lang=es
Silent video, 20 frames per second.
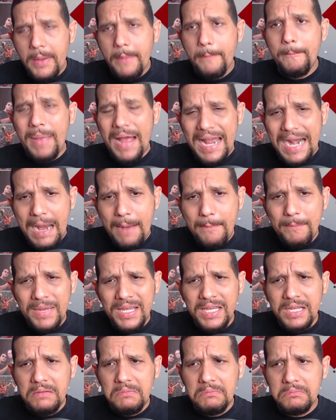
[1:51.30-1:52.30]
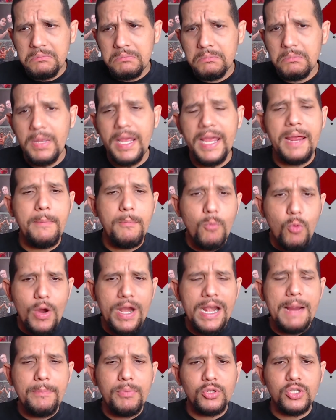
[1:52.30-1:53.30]
para mí, en
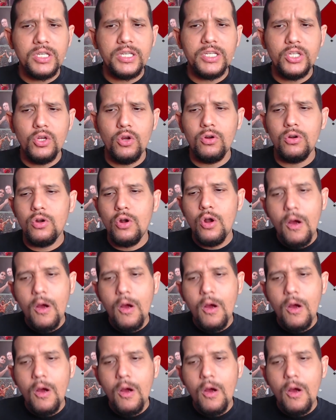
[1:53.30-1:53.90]
buena posición.